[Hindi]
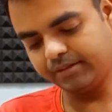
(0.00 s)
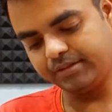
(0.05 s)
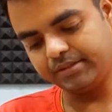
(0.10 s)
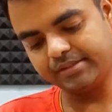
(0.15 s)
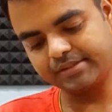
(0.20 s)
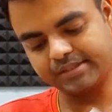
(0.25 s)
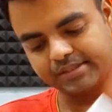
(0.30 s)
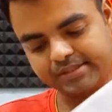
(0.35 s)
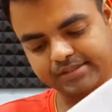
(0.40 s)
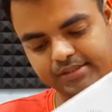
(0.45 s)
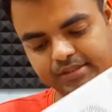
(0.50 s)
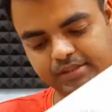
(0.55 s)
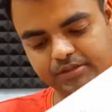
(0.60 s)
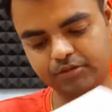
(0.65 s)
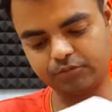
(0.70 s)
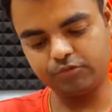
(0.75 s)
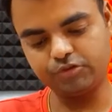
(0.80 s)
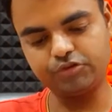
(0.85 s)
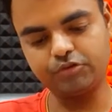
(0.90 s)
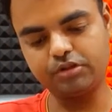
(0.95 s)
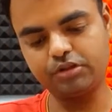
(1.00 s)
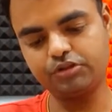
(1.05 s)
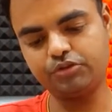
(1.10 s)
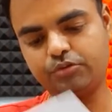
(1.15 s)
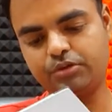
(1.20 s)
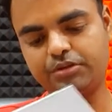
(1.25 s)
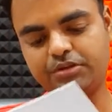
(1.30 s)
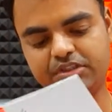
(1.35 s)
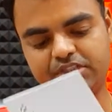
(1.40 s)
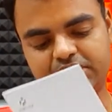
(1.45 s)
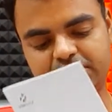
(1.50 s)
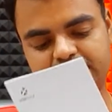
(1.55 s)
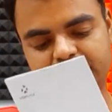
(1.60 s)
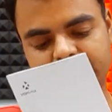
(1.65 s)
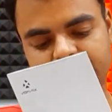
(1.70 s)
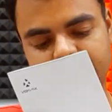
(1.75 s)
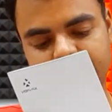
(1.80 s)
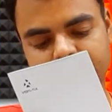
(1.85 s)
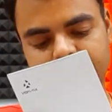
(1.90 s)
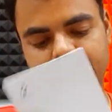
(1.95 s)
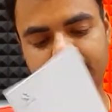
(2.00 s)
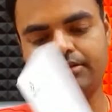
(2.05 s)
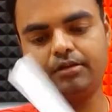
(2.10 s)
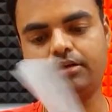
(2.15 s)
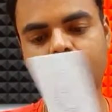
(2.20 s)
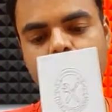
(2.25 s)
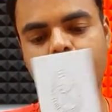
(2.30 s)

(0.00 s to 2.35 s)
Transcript: इसके साथ कुछ और छोटी छोटी चीज़ें हैं